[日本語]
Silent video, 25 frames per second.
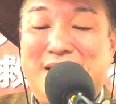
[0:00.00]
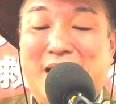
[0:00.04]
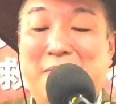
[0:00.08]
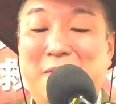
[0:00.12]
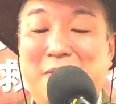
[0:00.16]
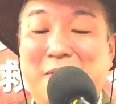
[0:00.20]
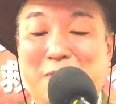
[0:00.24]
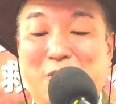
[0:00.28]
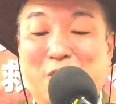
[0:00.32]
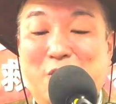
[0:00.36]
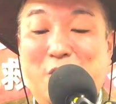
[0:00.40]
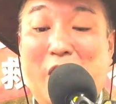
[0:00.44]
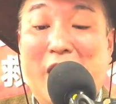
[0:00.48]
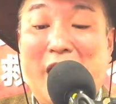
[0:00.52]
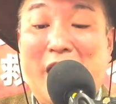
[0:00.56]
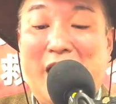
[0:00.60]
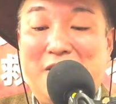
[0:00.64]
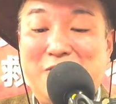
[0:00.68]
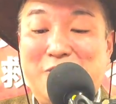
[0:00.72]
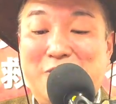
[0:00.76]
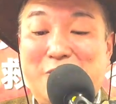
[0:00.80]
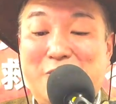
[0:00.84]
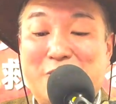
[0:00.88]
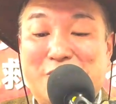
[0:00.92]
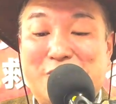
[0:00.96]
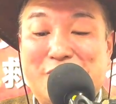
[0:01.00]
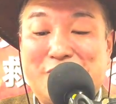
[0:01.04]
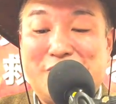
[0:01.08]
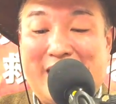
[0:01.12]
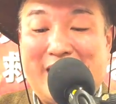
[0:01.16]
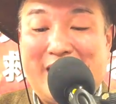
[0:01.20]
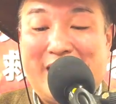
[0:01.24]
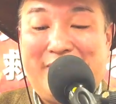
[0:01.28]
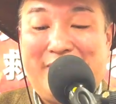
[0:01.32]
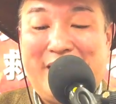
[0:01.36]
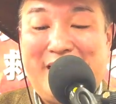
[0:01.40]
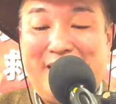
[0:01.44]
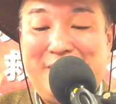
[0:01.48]
い食べ物があるとす
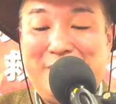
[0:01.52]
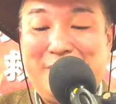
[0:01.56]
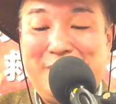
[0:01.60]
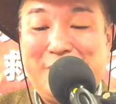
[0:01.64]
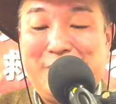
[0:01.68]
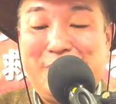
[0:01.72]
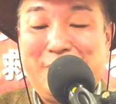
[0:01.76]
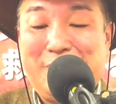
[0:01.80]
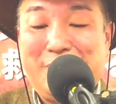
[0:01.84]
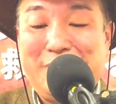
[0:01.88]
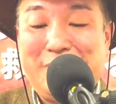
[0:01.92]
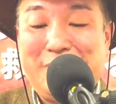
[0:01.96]
るならば、